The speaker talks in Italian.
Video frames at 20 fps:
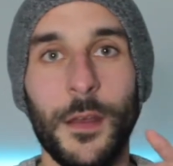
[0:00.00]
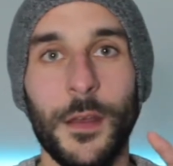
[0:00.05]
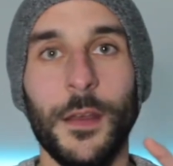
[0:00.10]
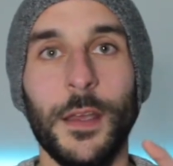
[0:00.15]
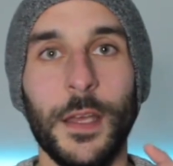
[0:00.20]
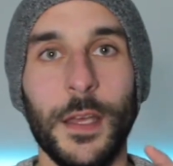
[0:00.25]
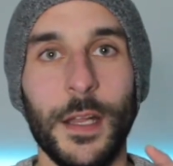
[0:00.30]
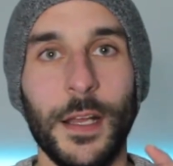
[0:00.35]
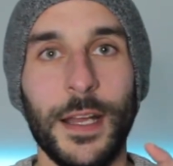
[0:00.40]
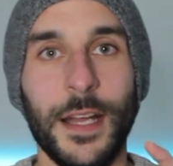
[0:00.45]

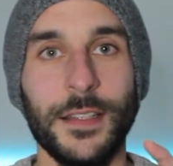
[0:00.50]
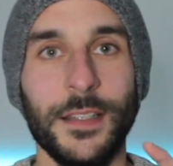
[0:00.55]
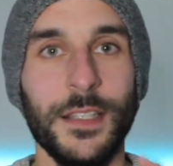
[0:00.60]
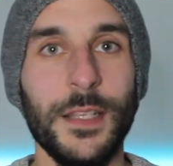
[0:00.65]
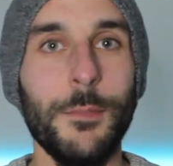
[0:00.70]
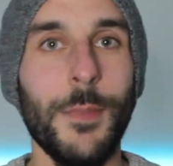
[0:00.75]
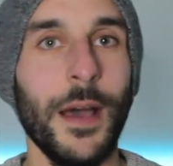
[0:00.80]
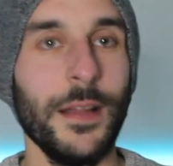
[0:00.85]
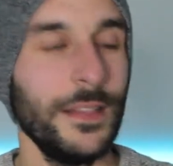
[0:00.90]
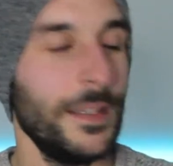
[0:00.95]
eh, la carta
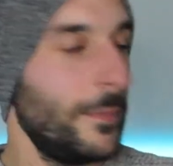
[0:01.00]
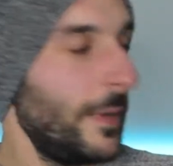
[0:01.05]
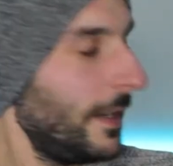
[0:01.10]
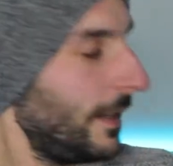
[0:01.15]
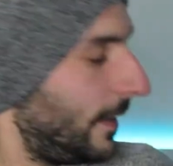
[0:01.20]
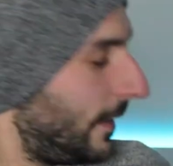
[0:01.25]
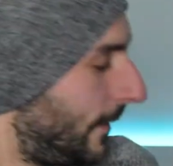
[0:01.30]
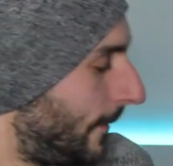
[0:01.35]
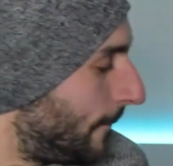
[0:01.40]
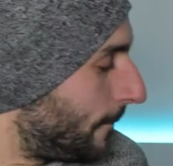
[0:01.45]
di Buddy
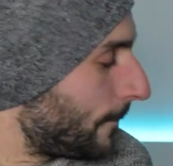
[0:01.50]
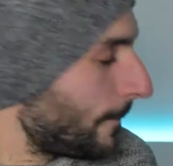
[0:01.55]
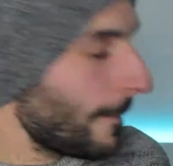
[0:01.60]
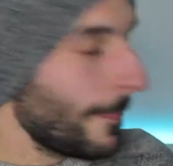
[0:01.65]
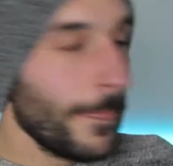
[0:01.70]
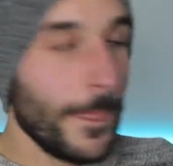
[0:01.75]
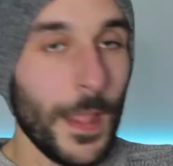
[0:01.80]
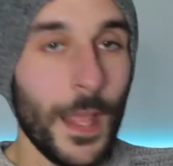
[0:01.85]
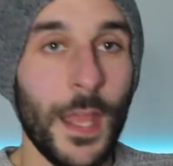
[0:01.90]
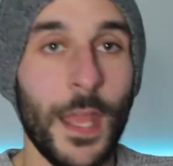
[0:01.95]
Bank
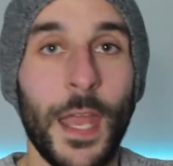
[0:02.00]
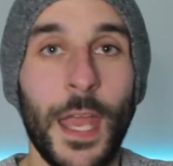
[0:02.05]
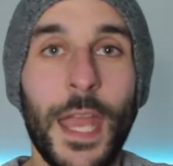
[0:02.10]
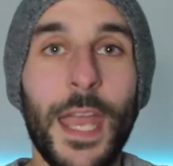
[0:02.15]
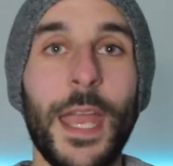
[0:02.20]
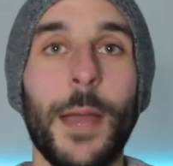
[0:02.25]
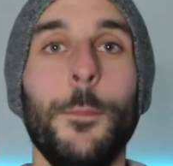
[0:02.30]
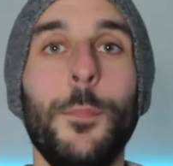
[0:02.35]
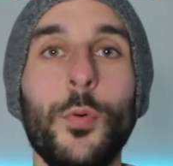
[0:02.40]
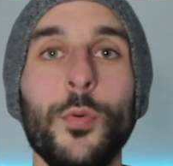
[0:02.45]

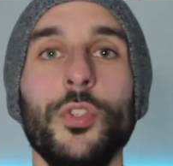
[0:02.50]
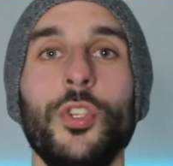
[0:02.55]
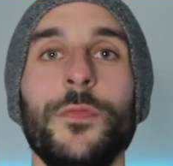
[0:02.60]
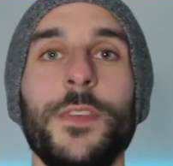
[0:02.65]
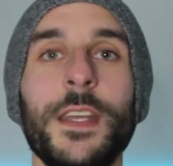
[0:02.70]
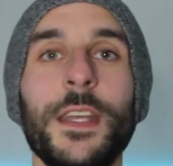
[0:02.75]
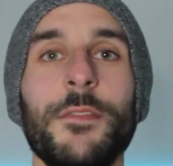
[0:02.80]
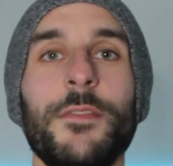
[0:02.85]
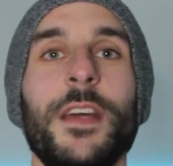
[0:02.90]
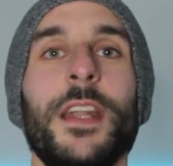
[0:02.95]
e appunto
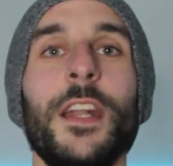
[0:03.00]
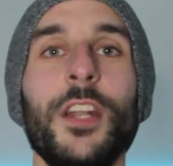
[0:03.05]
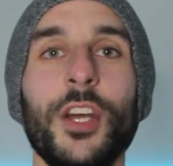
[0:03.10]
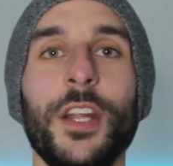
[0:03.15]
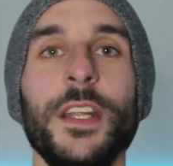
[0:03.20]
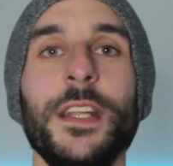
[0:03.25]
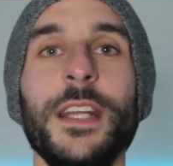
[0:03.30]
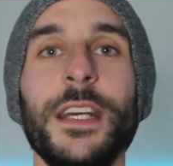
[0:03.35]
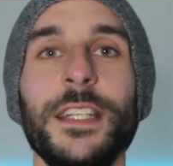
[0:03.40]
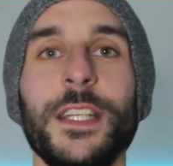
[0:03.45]
vi verranno
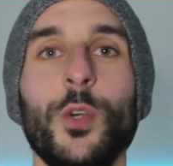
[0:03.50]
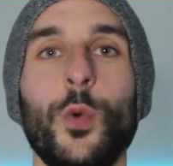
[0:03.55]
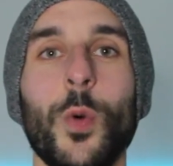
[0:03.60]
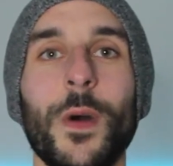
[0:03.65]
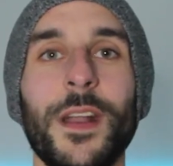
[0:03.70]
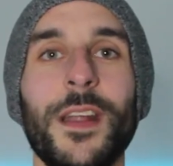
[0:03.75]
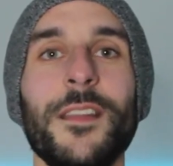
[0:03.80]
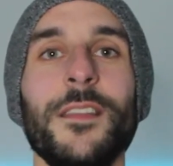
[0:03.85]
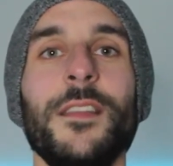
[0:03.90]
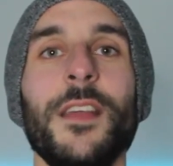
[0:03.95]
accreditati
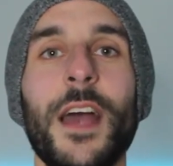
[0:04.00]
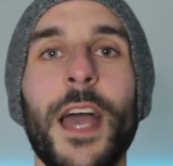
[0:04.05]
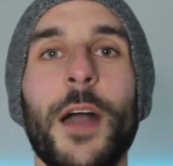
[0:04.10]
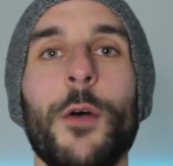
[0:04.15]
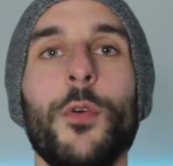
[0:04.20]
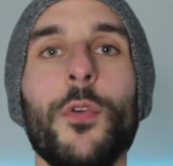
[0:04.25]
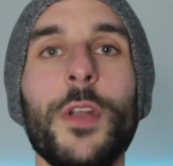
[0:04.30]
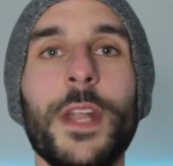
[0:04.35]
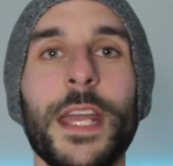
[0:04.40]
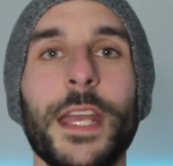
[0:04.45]
40
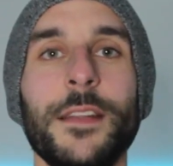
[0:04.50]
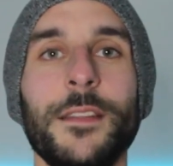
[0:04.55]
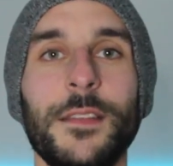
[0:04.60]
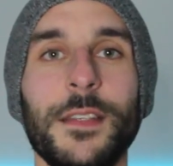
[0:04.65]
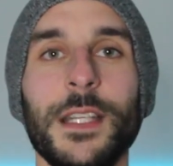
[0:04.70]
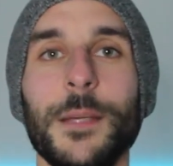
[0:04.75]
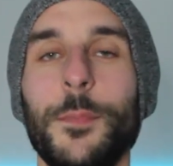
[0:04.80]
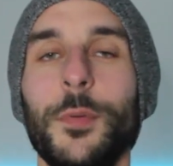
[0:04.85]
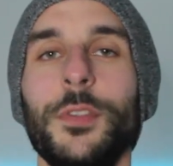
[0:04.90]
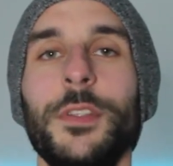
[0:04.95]
euro
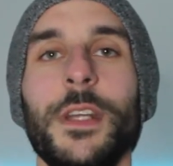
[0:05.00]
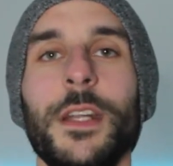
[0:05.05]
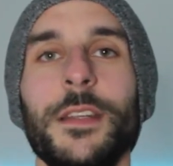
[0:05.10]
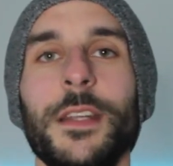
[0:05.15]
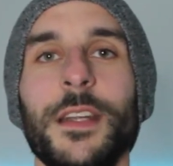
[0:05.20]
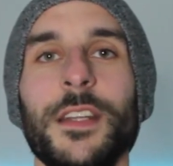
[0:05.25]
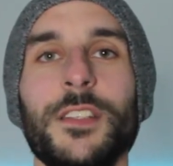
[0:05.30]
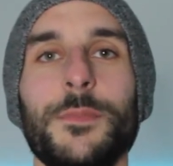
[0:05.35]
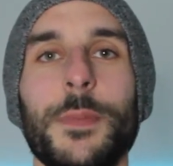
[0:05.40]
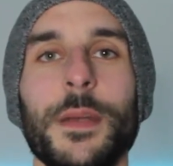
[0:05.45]
netti da poter
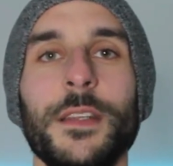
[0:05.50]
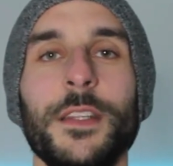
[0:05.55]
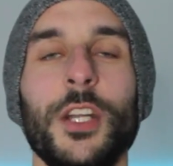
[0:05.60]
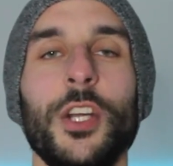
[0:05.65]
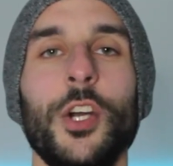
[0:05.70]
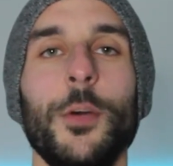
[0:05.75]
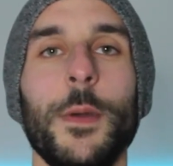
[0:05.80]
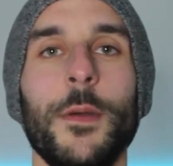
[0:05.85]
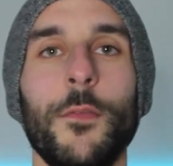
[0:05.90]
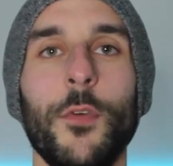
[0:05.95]
andare a
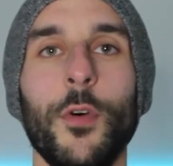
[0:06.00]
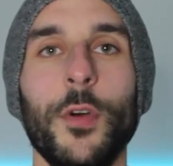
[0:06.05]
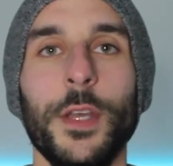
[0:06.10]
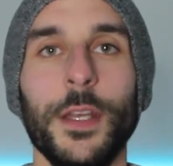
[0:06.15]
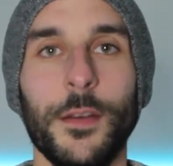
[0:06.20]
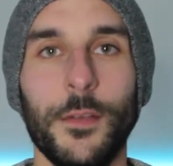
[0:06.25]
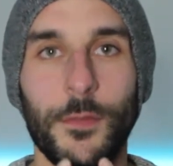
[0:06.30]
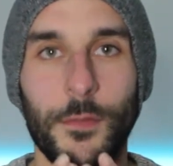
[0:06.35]
spendere come voi